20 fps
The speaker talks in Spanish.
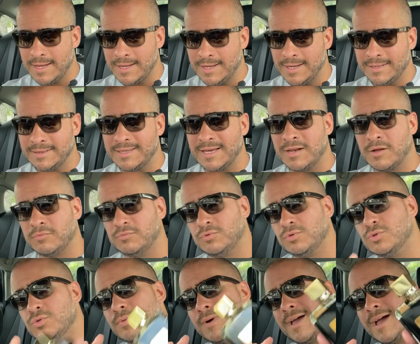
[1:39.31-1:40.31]
Esta la
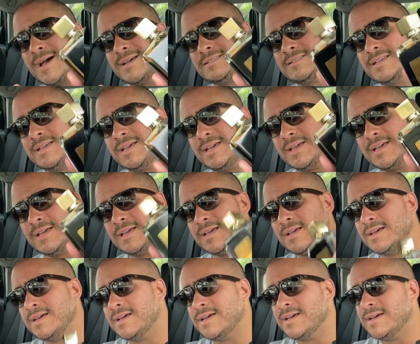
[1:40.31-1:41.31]
obtuve hace,
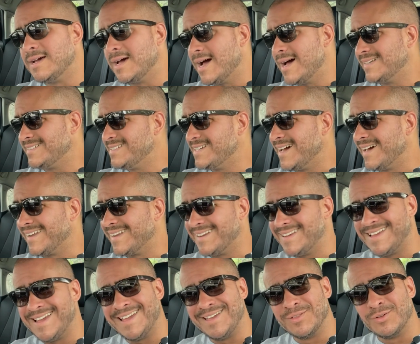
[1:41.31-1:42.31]
hace
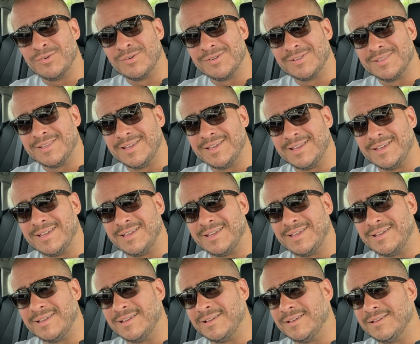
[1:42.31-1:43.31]
alrededor
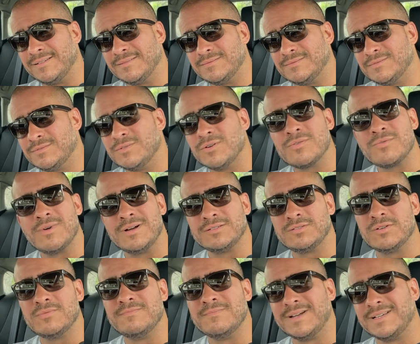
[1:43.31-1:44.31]
de unos
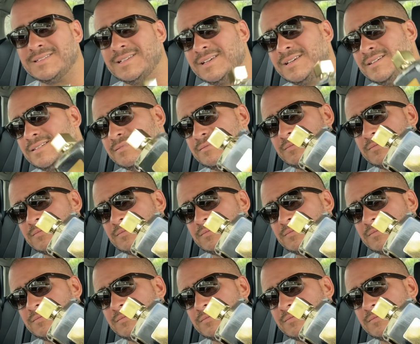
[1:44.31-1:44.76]
cuantos meses.